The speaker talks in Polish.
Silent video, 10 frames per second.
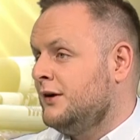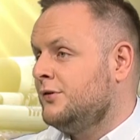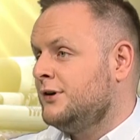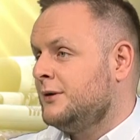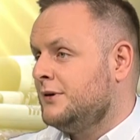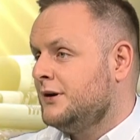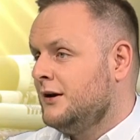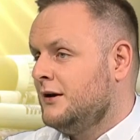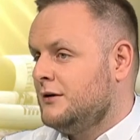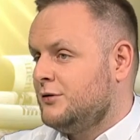realizujemy,
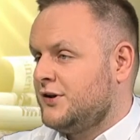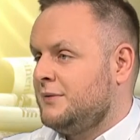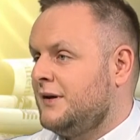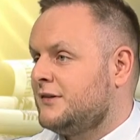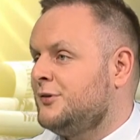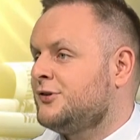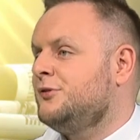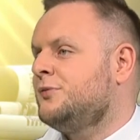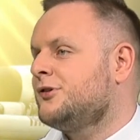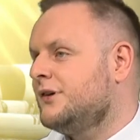uświadamiają sobie, że
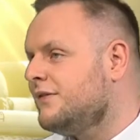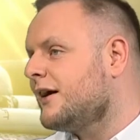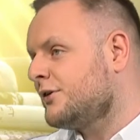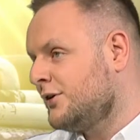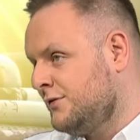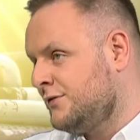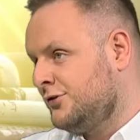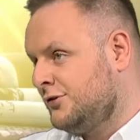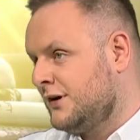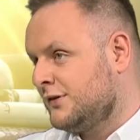być może nie warto tego
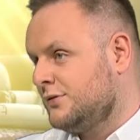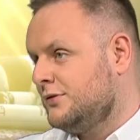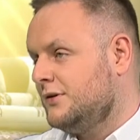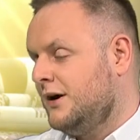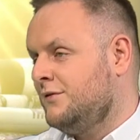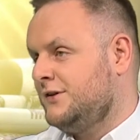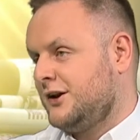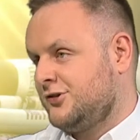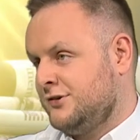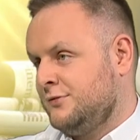wywozić do lasu, a
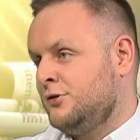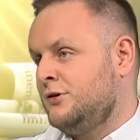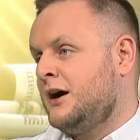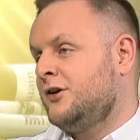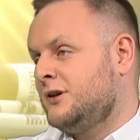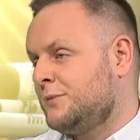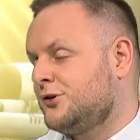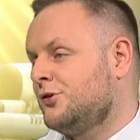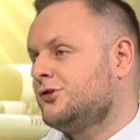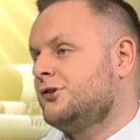wystarczy jechać na
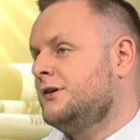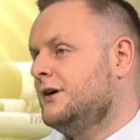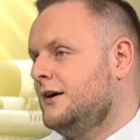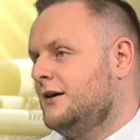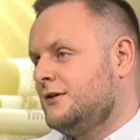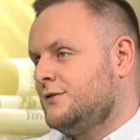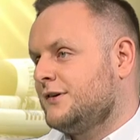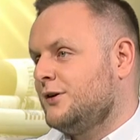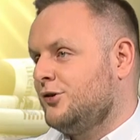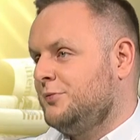przok czy do
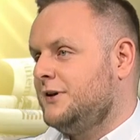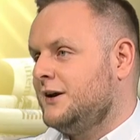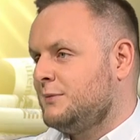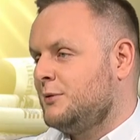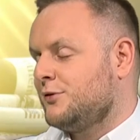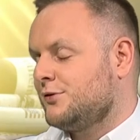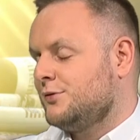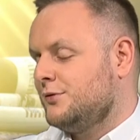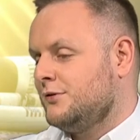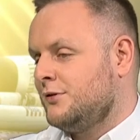własnego śmietnika po
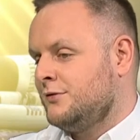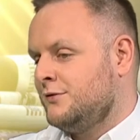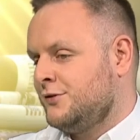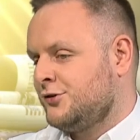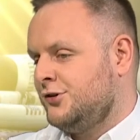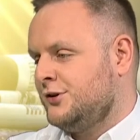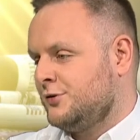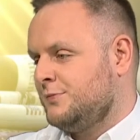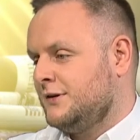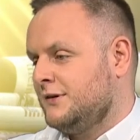prostu wyrzucić te
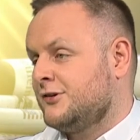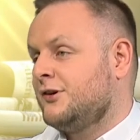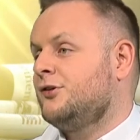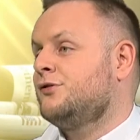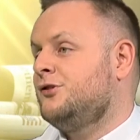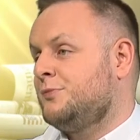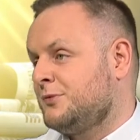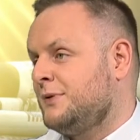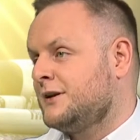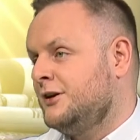odpady. Zdarzają się oczywiście
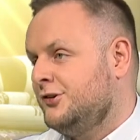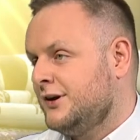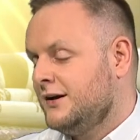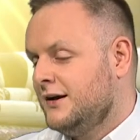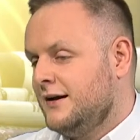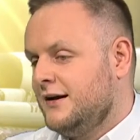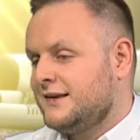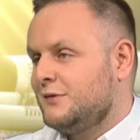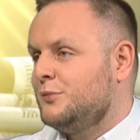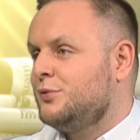przypadki, gdzie
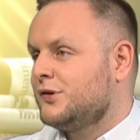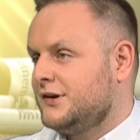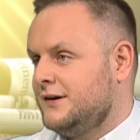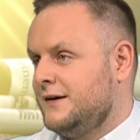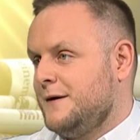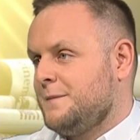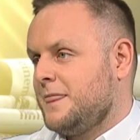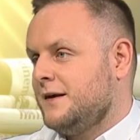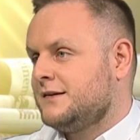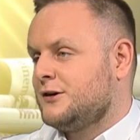całe busy
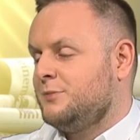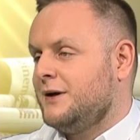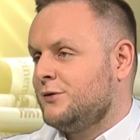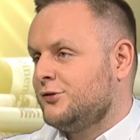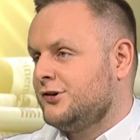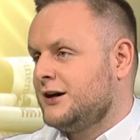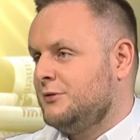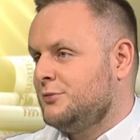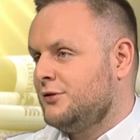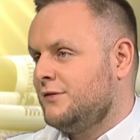E, steropianu czy
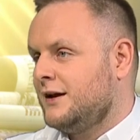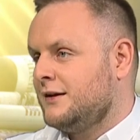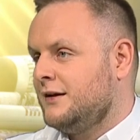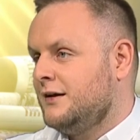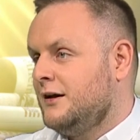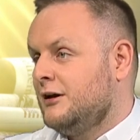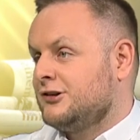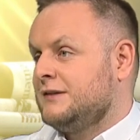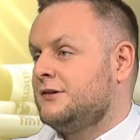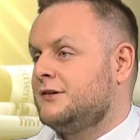chemii budowlanej,
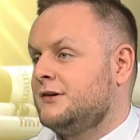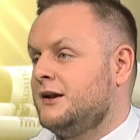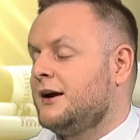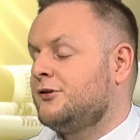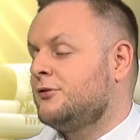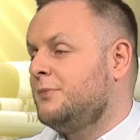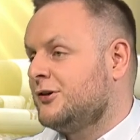czy nawet kilkadziesiąt